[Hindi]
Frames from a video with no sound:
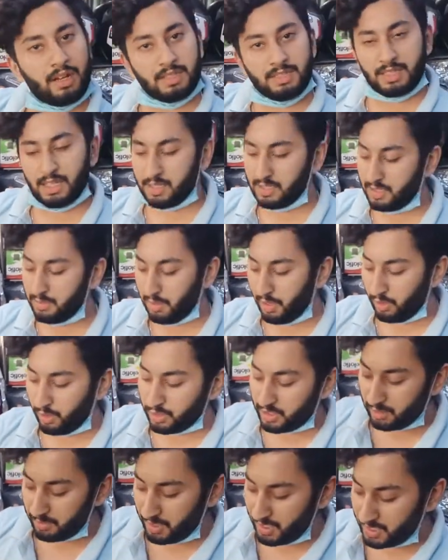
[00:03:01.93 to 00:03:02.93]
हाँ जी हाँ जी
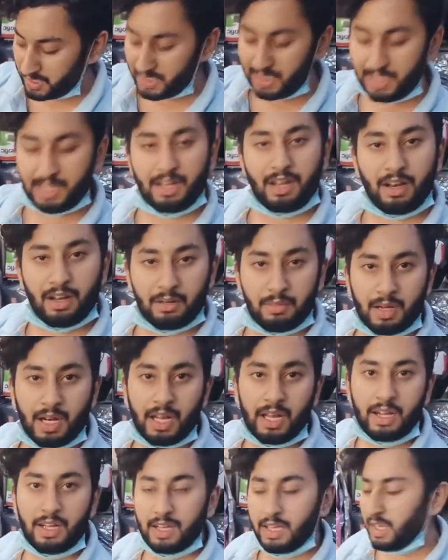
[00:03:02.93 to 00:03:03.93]
बिल्कुल तभी ये तीन ही कलर
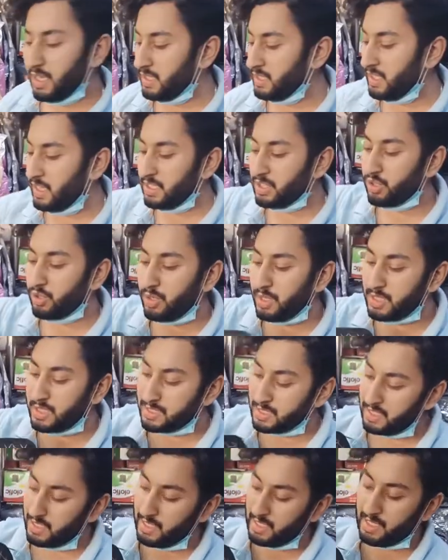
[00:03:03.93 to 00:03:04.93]
बनाए गए हैं ये जो है
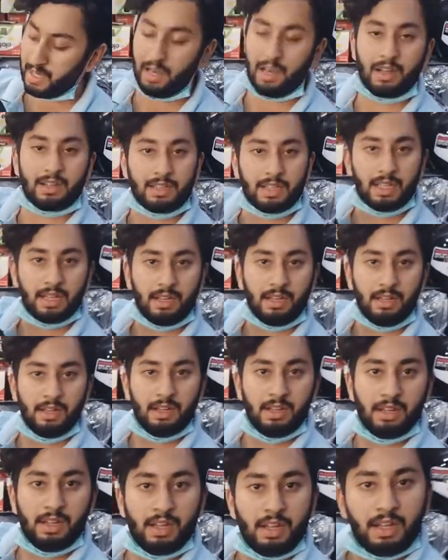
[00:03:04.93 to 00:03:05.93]
जैसे डिक्की लगती है
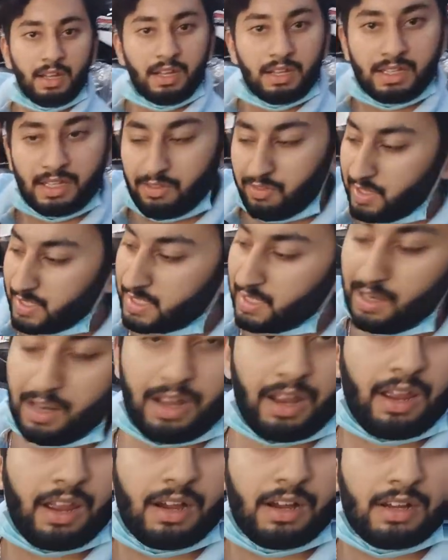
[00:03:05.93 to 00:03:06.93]
ये वैसे
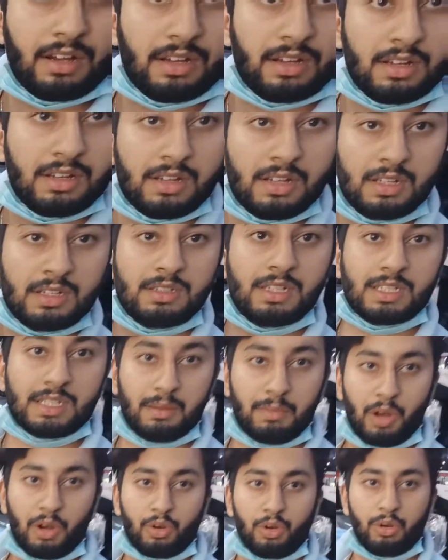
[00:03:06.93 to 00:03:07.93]
लगेगा
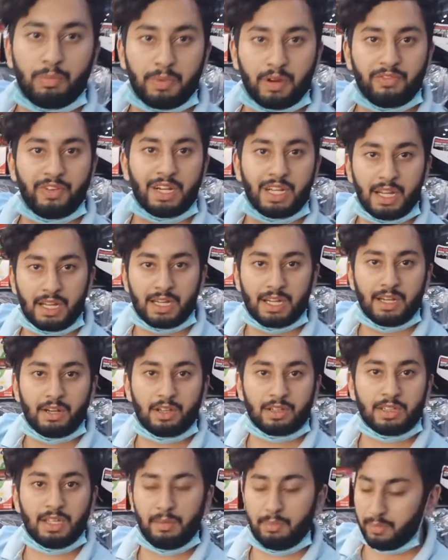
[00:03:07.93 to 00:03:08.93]
जैसे बिल्कुल परफेक्ट डिक्की
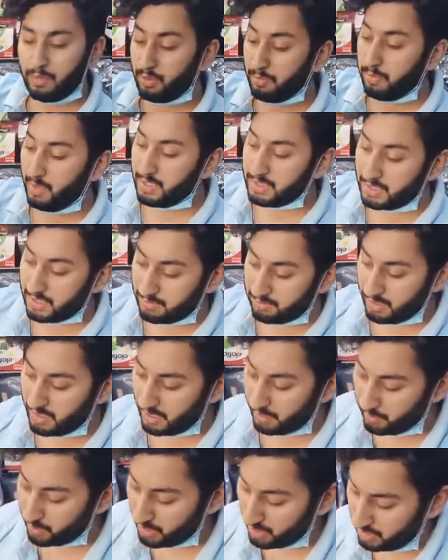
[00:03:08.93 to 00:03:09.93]
होती है प्लस इसमें
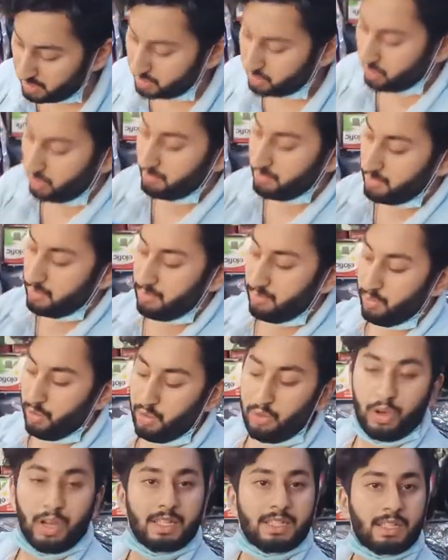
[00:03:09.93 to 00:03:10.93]
ये इसको हम
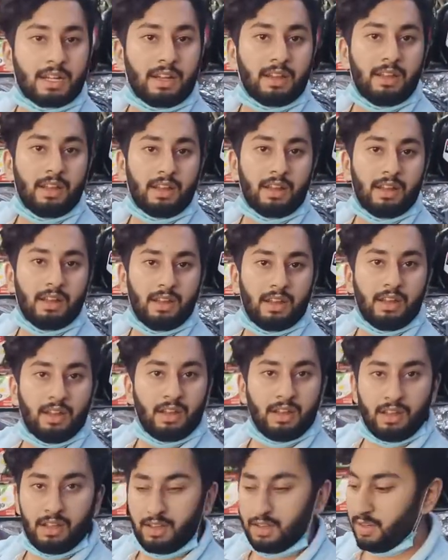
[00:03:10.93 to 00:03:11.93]
बिल्कुल ऐसे कर देंगे
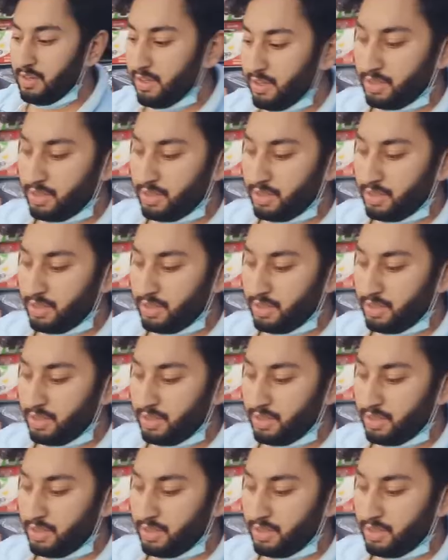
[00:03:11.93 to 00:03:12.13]
ये